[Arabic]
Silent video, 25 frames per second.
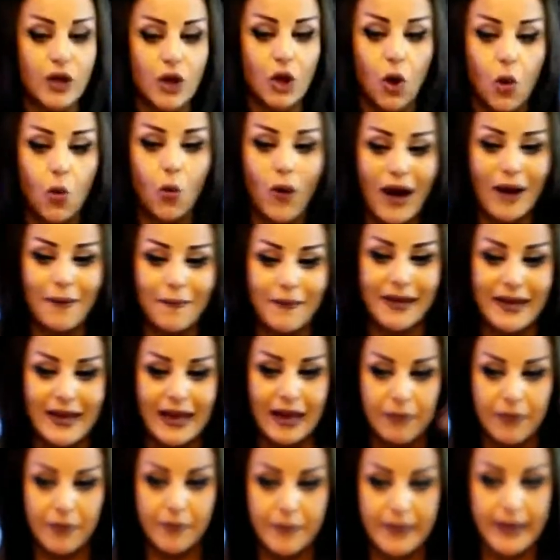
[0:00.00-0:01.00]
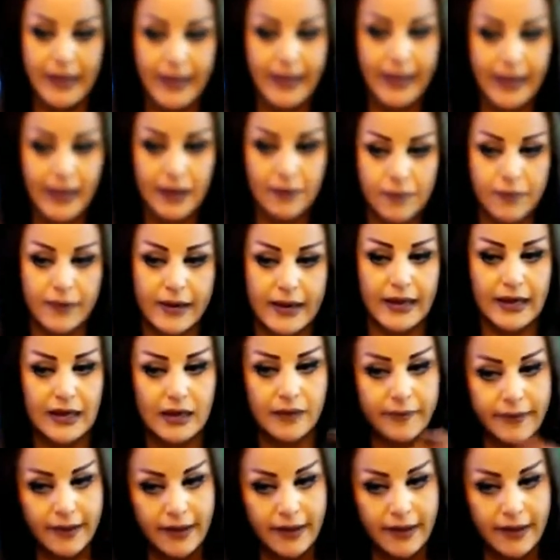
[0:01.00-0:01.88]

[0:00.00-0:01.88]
هو عم يلعب مركب كلمة